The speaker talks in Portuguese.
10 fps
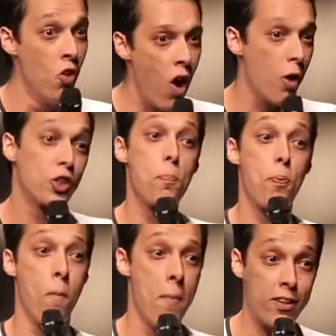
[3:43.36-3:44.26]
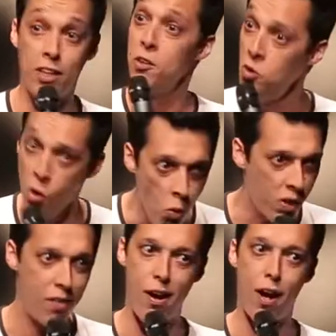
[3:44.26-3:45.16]
Nossa. Eu te prometo que
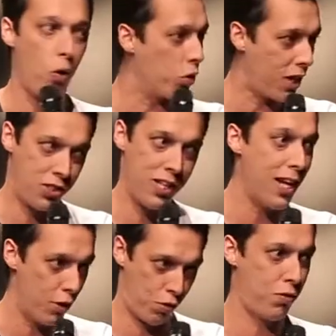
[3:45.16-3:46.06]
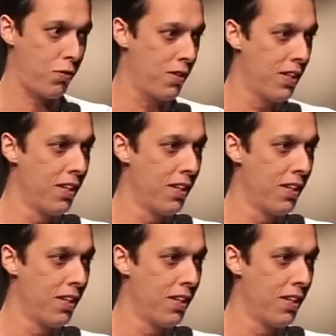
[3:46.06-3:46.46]
nunca vai acontecer isso.